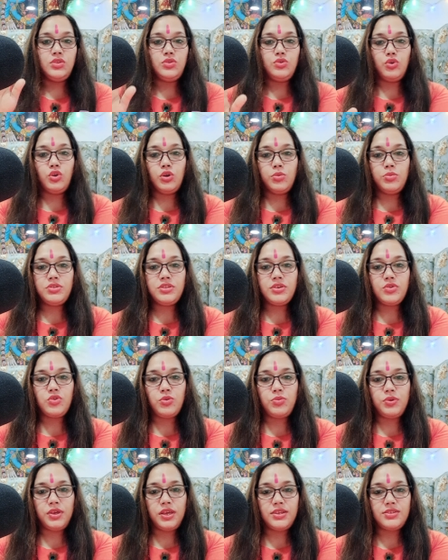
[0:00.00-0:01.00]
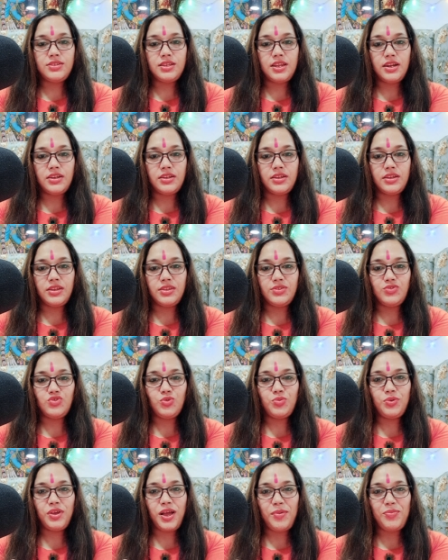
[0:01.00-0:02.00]
दोनों में से कोई भी एक सिलेक्ट करें
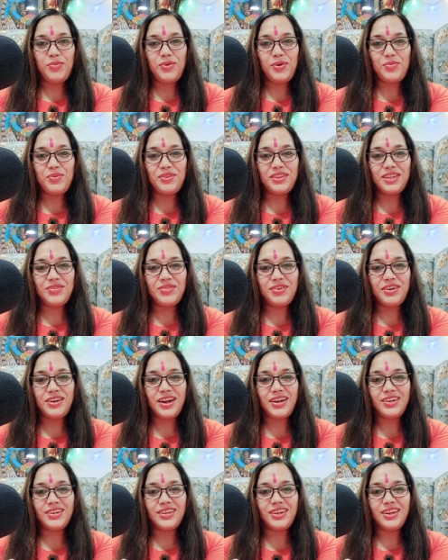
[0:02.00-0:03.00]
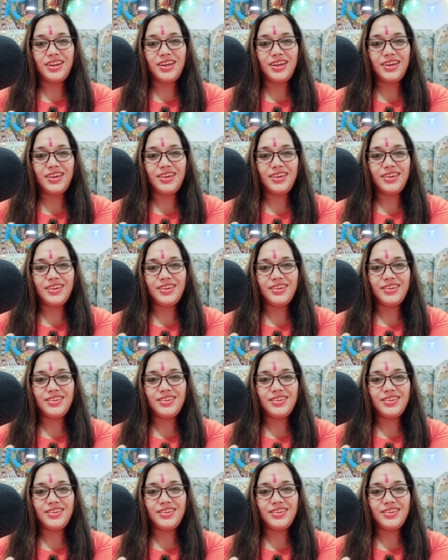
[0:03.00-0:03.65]
जो भी आपको अपनी तरफ अट्रैक्ट कर रहा है